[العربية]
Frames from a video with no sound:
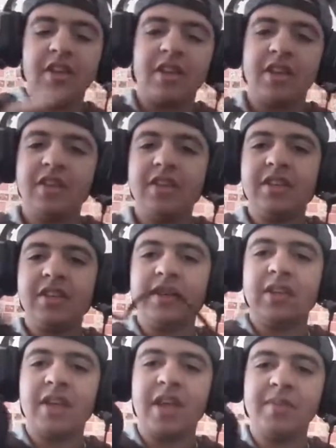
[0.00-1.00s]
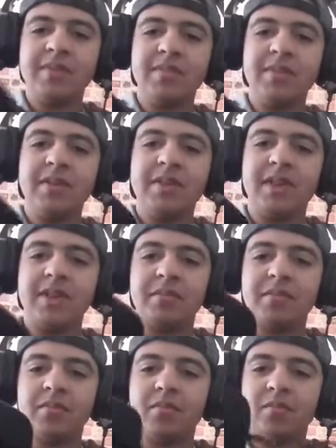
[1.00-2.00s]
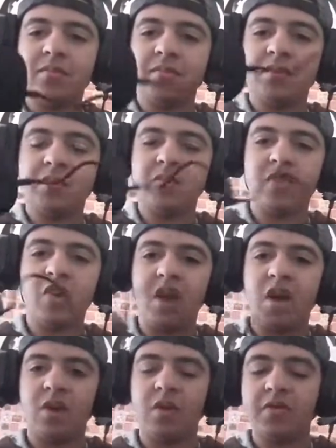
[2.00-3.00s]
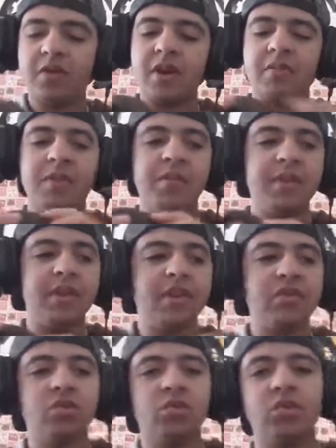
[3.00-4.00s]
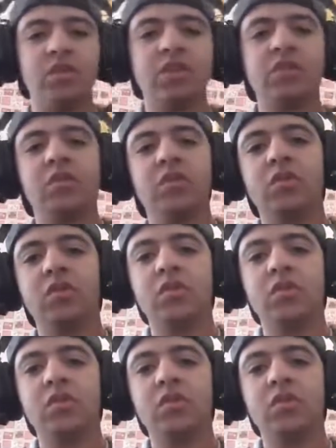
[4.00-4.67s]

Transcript: هادي خمسمية درهم واو الفرق ما بين هاد جوج